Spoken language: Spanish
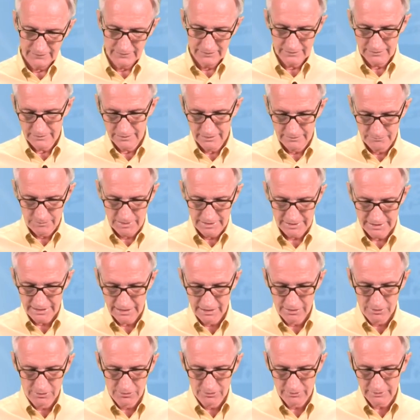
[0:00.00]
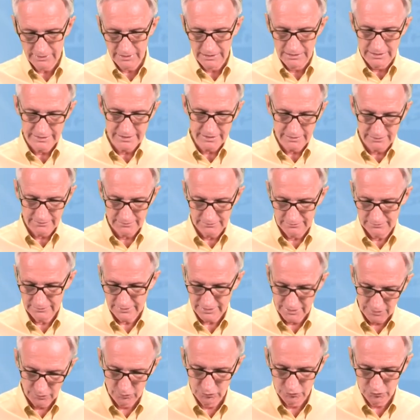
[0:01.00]
He pasado el
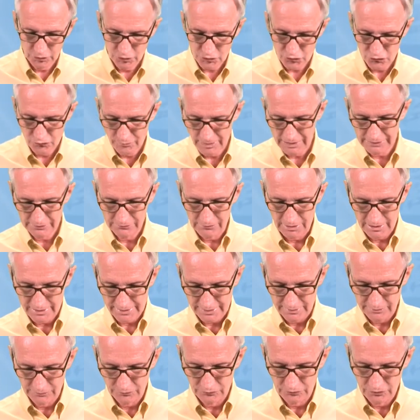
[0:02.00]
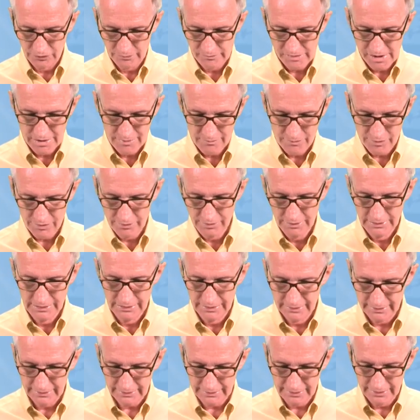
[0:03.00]
segundo sumando al segundo miembro
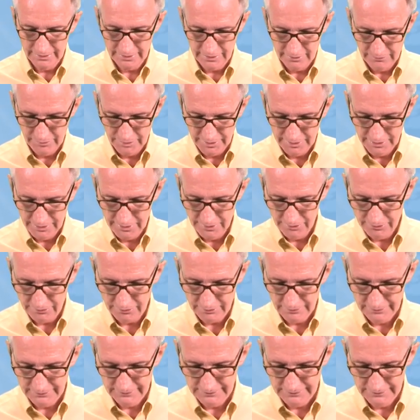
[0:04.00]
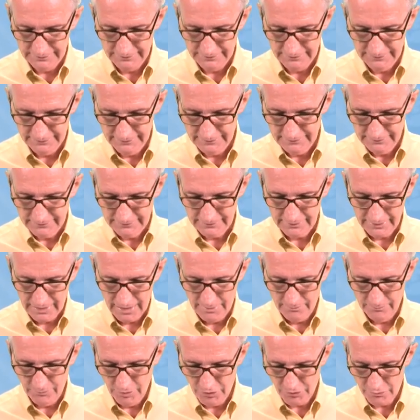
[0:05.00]
y he dividido
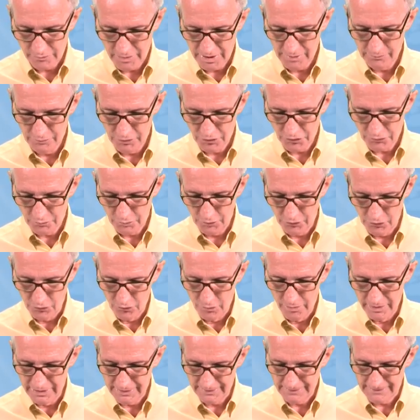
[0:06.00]
ambos miembros por v.